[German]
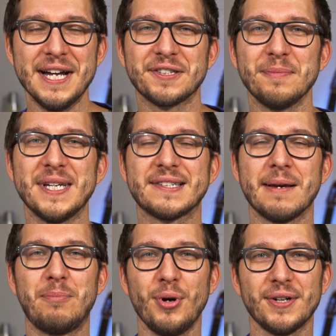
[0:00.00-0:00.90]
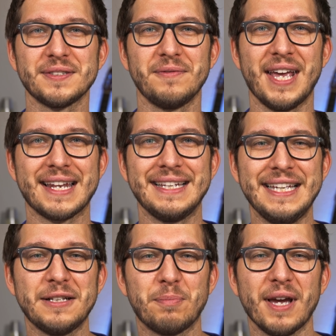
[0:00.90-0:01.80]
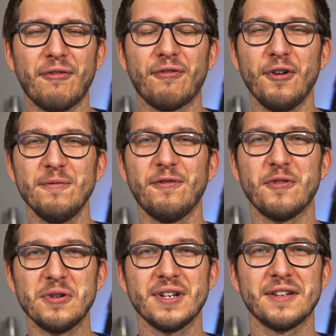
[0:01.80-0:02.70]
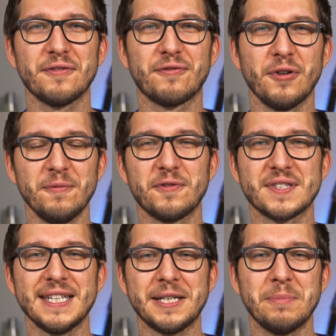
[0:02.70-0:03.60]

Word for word: Zumindest der Börsenwert liegt bei 550